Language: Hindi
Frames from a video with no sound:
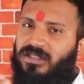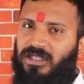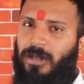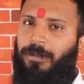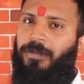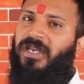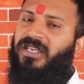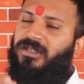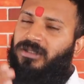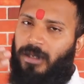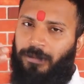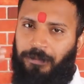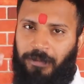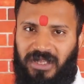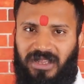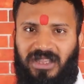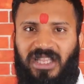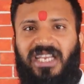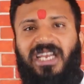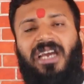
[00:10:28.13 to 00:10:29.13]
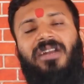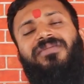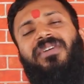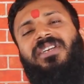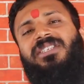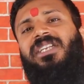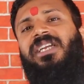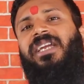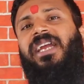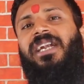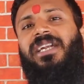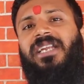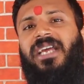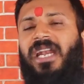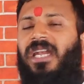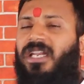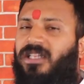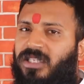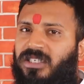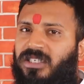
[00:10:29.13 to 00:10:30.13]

सबकी संपत्ति कन्फेस्टिकेट कर ली